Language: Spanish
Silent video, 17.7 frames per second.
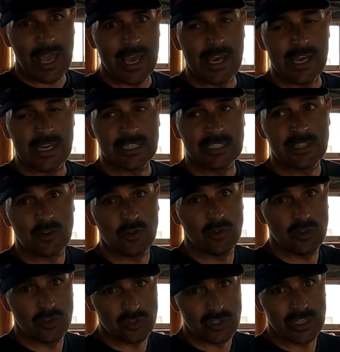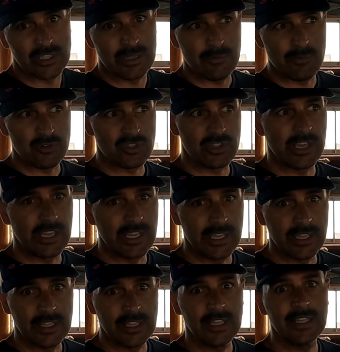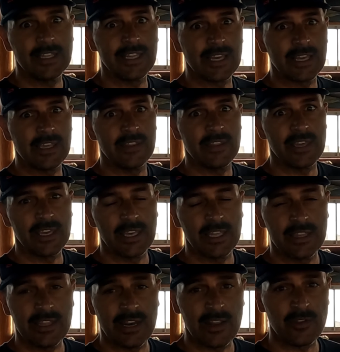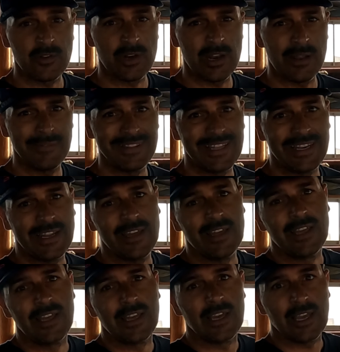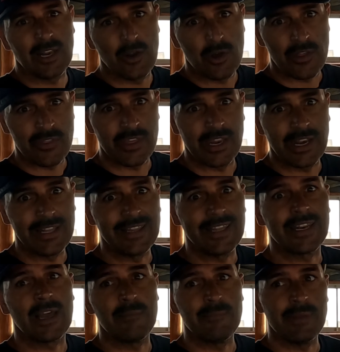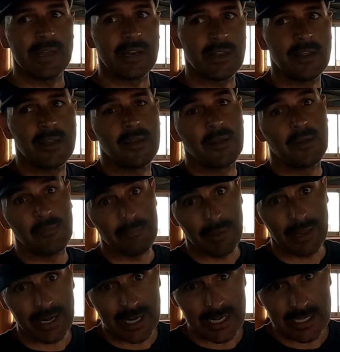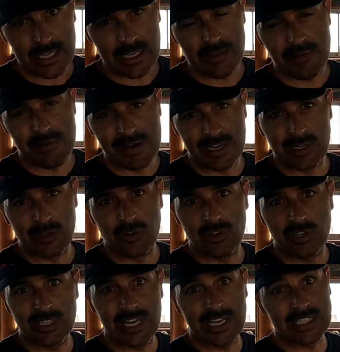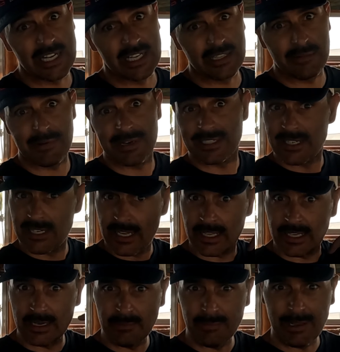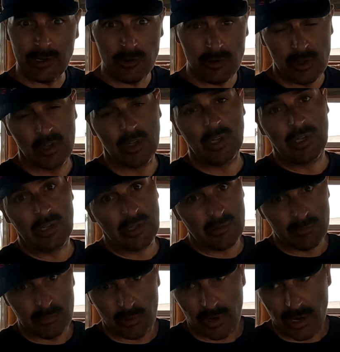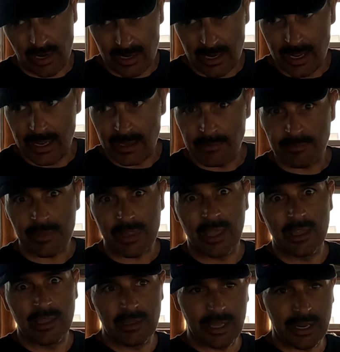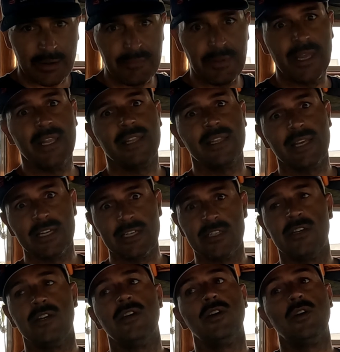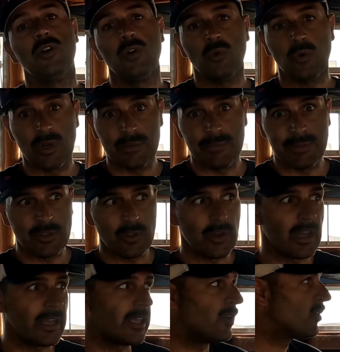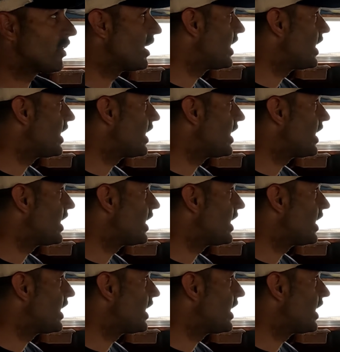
las, con los nativos de, aquí de la zona de la ventana, que lo que hacía era intercambiar perlas que llevaban las nativas en el pelo por eh, herramientas o alimentos que aquí no